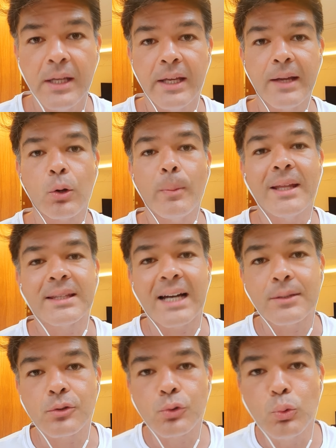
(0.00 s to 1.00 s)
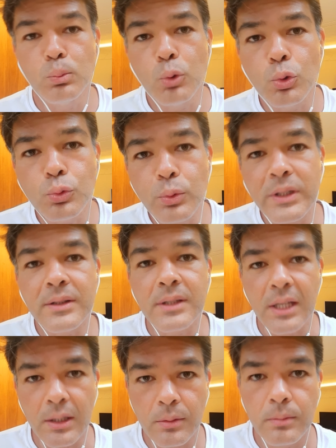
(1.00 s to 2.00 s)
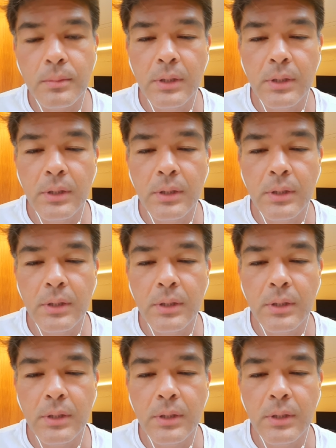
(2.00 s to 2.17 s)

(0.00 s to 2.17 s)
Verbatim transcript: recomendados no mundo inteiro